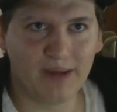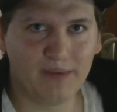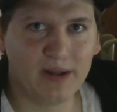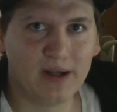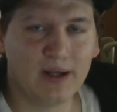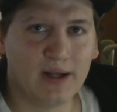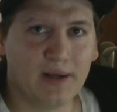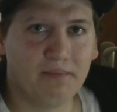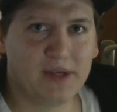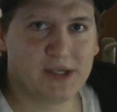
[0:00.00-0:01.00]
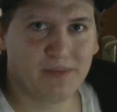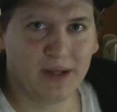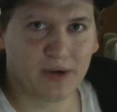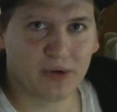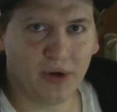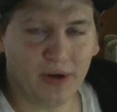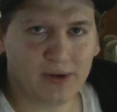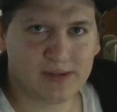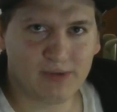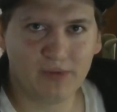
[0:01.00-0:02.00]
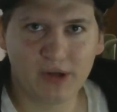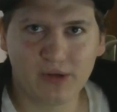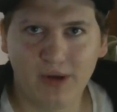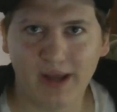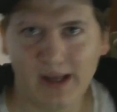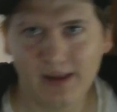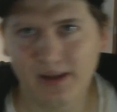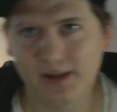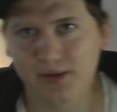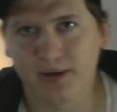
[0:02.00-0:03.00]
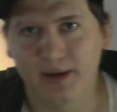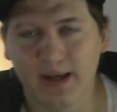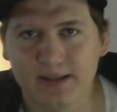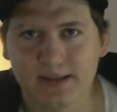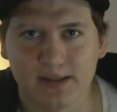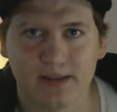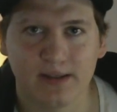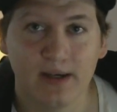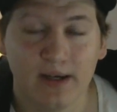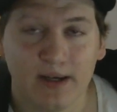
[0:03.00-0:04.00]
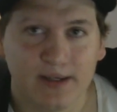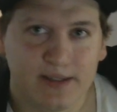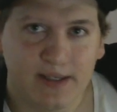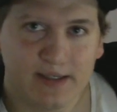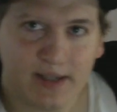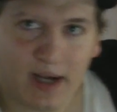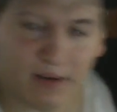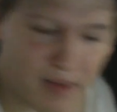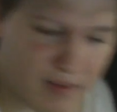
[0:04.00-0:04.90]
Top-Level mitspielen können. Das wollen wir natürlich ändern zur nächsten Season.